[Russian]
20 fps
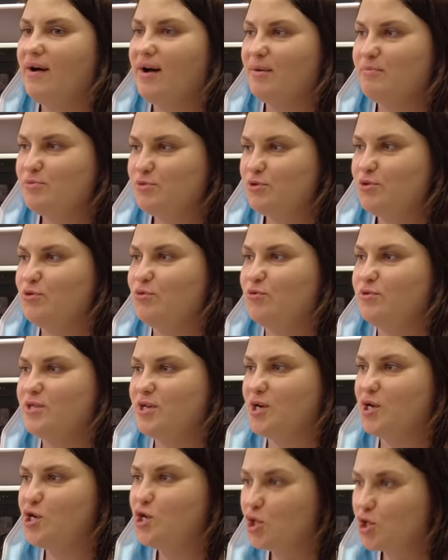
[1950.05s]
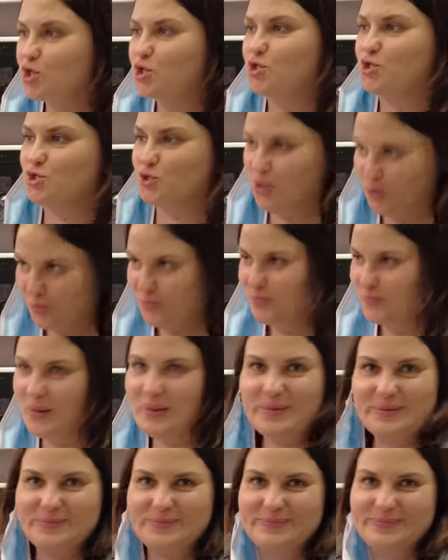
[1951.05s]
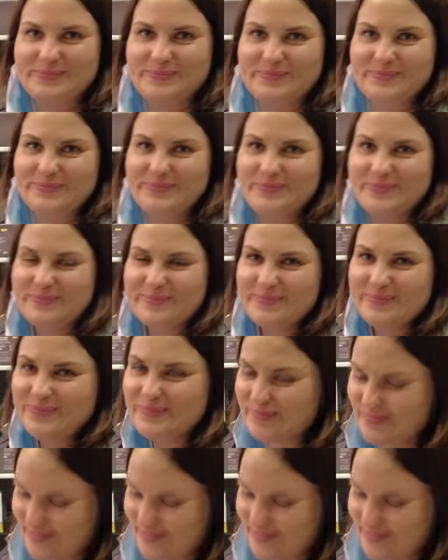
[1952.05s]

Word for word: об индукции и ржом, Как всегда.